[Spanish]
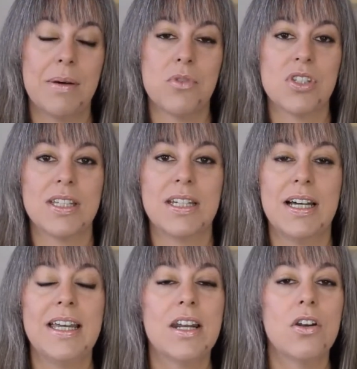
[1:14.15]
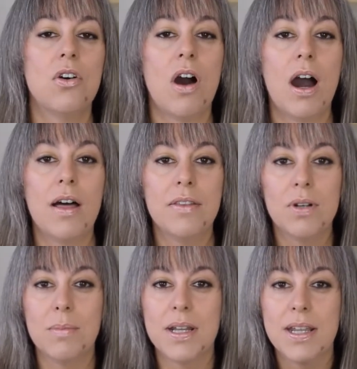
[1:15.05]
vamos a traerlo de
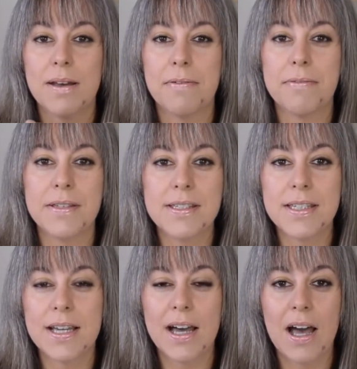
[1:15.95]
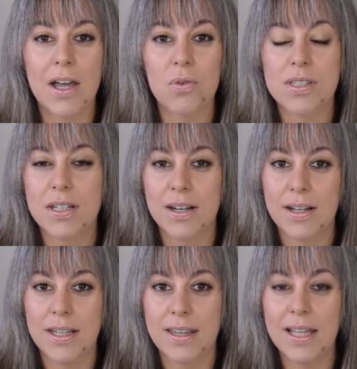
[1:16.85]
una manera física a nuestra
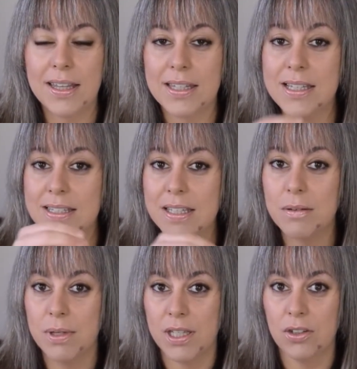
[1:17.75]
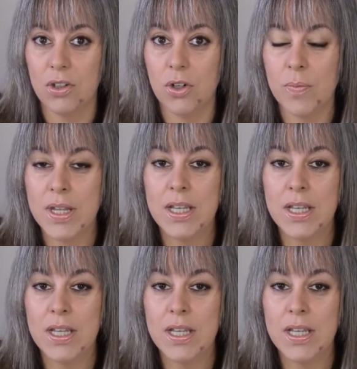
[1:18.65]
realidad escribiéndolo.